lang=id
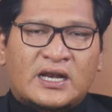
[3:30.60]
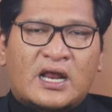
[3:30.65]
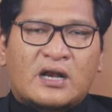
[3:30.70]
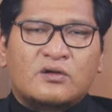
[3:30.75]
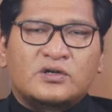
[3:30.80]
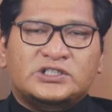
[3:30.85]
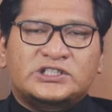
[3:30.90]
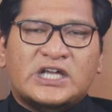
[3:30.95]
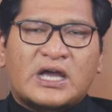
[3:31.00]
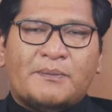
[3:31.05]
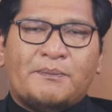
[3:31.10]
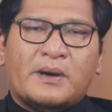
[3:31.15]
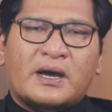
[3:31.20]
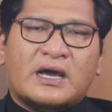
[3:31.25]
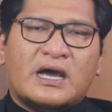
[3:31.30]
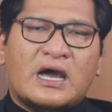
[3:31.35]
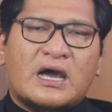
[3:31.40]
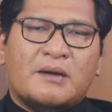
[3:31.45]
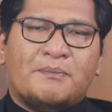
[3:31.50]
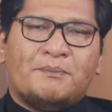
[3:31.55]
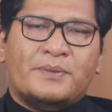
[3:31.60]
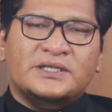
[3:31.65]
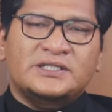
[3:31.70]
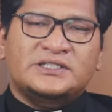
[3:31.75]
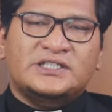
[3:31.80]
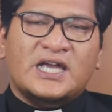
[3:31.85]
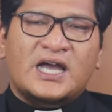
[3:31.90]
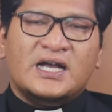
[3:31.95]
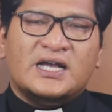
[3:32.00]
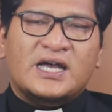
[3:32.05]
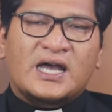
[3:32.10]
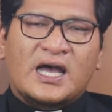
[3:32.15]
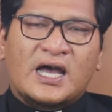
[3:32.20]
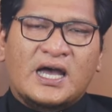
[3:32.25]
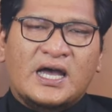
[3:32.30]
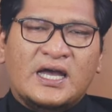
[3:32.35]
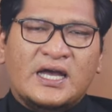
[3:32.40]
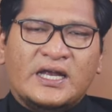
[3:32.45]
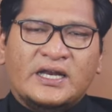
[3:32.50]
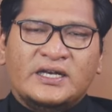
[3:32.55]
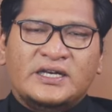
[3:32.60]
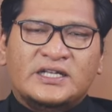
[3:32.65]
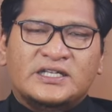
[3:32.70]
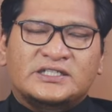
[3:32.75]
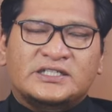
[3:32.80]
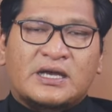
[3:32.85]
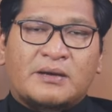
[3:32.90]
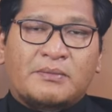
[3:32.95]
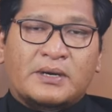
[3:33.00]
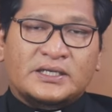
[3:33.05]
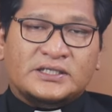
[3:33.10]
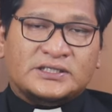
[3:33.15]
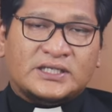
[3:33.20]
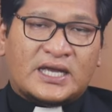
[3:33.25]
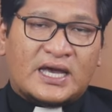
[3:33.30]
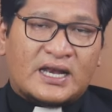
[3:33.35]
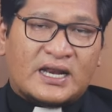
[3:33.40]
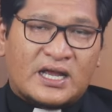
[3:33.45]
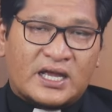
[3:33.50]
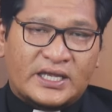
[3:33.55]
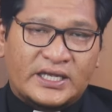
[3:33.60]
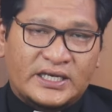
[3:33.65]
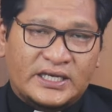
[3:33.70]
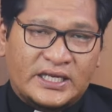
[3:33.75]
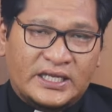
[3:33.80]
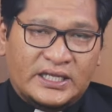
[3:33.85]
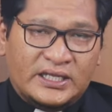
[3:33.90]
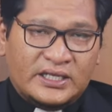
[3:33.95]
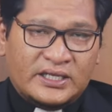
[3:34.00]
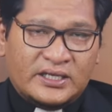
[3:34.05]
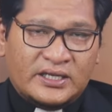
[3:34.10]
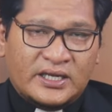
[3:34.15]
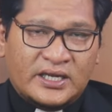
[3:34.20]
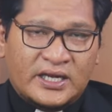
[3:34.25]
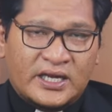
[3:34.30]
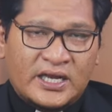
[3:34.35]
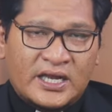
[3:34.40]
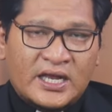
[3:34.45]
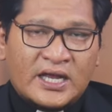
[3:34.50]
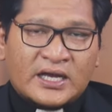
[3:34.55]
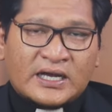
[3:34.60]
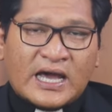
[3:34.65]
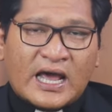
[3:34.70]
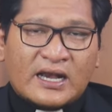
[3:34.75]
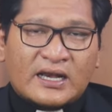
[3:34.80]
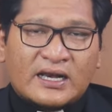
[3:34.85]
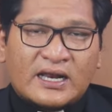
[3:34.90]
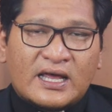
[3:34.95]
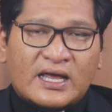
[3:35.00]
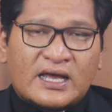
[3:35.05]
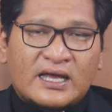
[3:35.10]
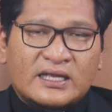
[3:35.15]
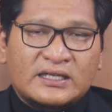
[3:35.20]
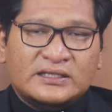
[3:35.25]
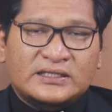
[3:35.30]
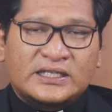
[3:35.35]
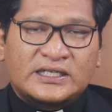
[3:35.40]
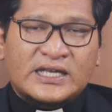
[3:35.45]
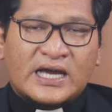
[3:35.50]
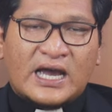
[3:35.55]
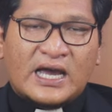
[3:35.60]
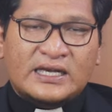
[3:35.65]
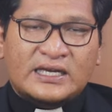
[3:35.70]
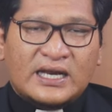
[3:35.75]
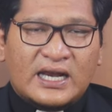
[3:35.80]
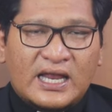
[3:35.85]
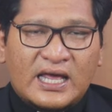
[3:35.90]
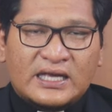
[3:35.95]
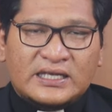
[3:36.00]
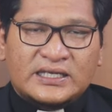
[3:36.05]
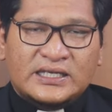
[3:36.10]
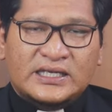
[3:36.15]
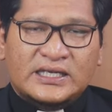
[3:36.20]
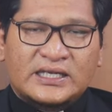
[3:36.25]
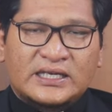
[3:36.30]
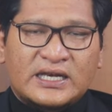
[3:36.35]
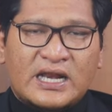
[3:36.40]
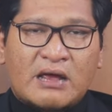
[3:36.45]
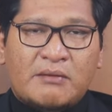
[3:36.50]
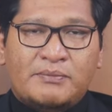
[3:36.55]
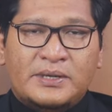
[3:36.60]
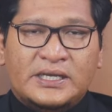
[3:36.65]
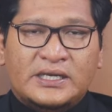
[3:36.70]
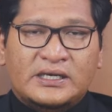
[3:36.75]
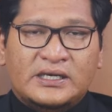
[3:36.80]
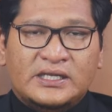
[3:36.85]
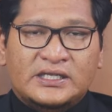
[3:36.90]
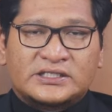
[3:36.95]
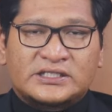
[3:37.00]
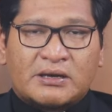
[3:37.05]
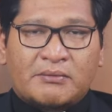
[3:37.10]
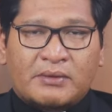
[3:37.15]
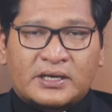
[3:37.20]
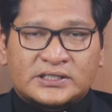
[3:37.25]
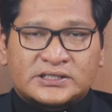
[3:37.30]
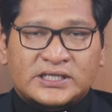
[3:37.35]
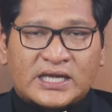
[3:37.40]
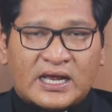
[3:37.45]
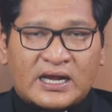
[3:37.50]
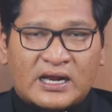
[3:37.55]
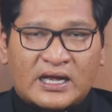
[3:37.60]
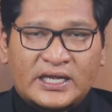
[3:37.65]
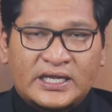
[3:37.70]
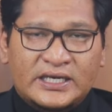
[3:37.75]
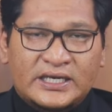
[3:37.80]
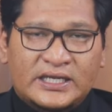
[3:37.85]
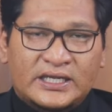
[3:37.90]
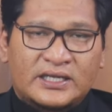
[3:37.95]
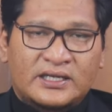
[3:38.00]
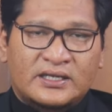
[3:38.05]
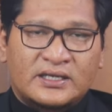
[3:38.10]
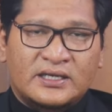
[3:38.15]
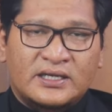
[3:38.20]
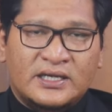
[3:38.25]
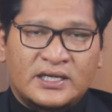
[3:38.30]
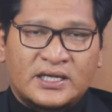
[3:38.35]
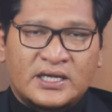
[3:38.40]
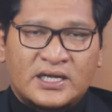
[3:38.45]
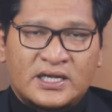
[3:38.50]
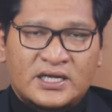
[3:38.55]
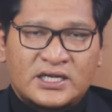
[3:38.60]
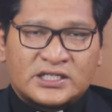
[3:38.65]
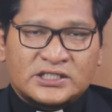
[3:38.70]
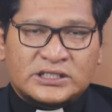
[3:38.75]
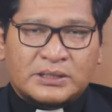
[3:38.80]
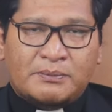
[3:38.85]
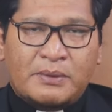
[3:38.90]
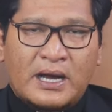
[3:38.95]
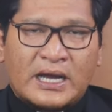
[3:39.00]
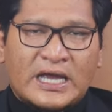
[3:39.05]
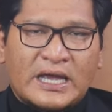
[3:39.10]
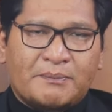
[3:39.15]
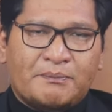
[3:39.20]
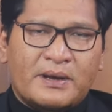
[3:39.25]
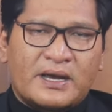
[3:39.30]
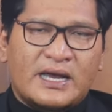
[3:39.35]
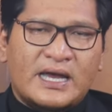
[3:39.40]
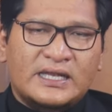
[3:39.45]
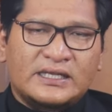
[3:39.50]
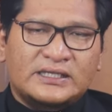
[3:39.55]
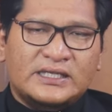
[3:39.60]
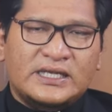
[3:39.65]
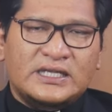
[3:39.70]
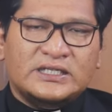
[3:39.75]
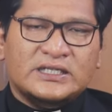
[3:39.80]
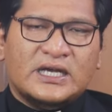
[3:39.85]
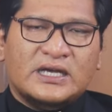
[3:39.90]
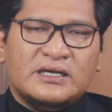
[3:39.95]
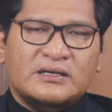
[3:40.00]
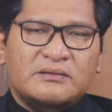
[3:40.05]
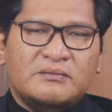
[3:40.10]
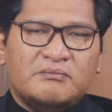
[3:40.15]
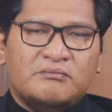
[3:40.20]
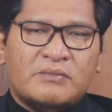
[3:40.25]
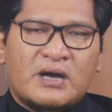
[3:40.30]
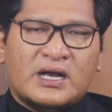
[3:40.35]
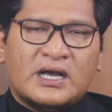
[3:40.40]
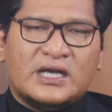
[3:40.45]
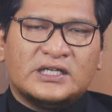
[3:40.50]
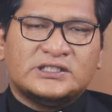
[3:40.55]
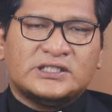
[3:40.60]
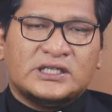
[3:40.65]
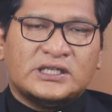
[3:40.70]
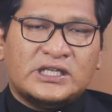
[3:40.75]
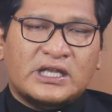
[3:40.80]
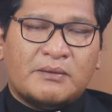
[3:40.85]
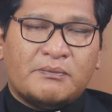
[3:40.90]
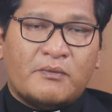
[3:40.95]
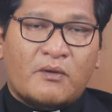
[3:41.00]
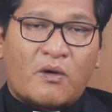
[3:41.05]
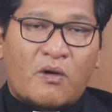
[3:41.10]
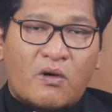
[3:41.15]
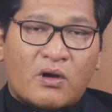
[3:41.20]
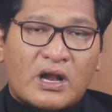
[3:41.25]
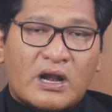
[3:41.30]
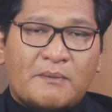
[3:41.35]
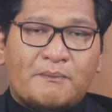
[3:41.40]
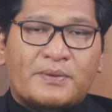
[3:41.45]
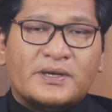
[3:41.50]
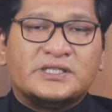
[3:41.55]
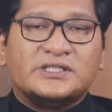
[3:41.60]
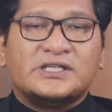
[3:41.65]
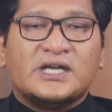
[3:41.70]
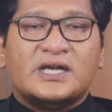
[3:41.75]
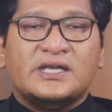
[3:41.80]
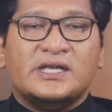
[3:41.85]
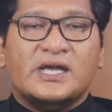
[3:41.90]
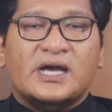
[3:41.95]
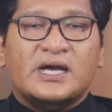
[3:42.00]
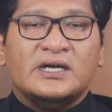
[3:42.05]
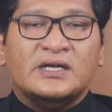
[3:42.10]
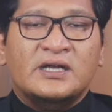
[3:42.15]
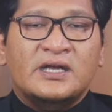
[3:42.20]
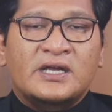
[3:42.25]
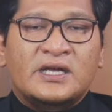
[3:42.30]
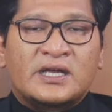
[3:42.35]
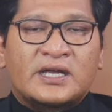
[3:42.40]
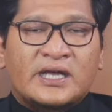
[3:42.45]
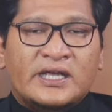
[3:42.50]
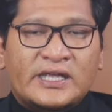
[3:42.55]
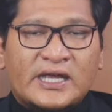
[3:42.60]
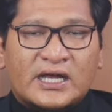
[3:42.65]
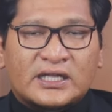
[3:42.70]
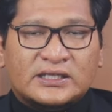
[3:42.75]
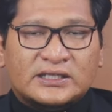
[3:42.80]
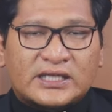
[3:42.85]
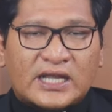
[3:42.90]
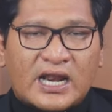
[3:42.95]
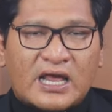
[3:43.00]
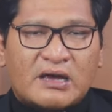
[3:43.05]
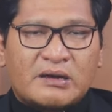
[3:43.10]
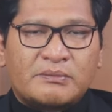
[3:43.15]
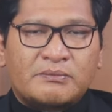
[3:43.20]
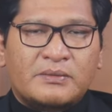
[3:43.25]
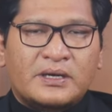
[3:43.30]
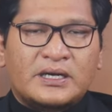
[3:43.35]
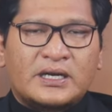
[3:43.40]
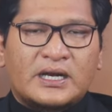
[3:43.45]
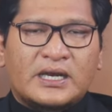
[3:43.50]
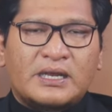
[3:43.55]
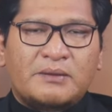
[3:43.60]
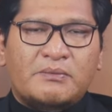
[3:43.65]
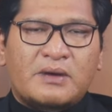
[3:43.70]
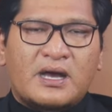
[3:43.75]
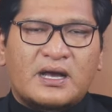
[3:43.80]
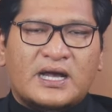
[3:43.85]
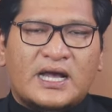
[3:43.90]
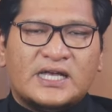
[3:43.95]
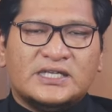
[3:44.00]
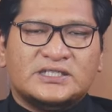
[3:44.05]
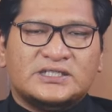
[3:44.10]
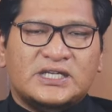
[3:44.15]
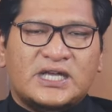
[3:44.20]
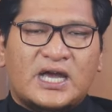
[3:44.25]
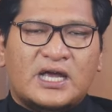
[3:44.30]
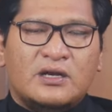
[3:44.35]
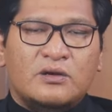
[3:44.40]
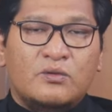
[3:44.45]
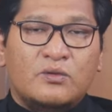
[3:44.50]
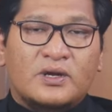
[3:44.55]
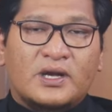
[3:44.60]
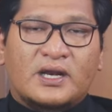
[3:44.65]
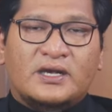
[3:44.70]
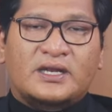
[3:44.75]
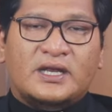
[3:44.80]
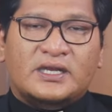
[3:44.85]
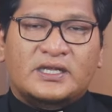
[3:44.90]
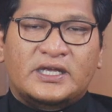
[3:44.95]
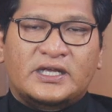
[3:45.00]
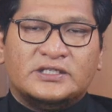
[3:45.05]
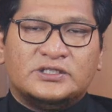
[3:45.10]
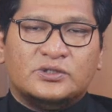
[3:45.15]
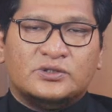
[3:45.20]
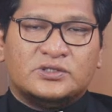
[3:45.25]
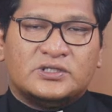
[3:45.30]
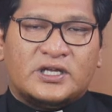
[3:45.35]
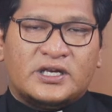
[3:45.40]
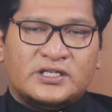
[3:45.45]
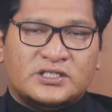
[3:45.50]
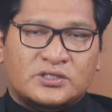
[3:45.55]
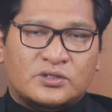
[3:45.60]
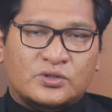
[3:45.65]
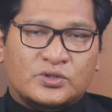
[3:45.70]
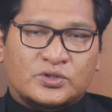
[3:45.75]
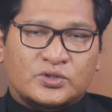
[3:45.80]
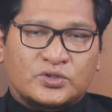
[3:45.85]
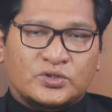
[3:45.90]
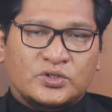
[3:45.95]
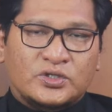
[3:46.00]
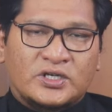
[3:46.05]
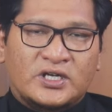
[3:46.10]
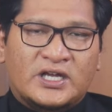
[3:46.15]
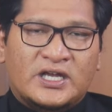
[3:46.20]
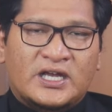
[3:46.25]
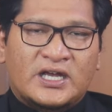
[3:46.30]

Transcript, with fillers: Lalu siapakah penjaga di zaman sekarang ini? Karena tidak ada lagi nabi di zaman sekarang ini. Sebagai penggantinya, maka setiap orang percaya yang telah menerima kasih anugerah dari Yesus Kristus,